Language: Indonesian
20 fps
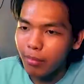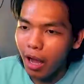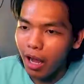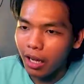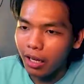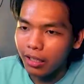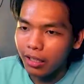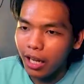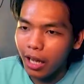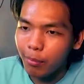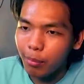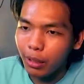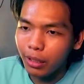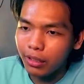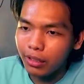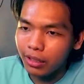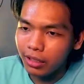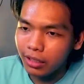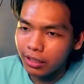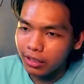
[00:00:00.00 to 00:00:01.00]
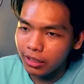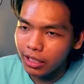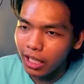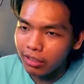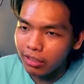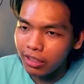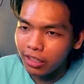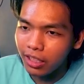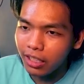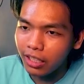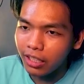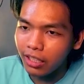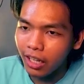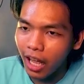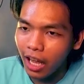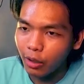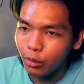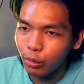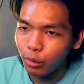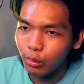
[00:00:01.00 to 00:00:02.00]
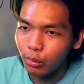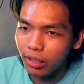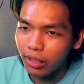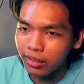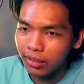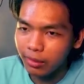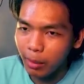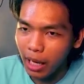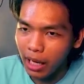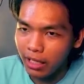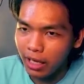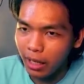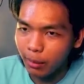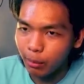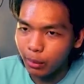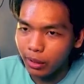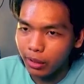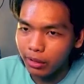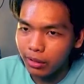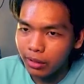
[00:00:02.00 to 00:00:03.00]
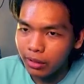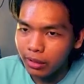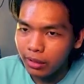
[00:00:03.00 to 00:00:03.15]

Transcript: Barang double, iya sih, aku suka sih barang double.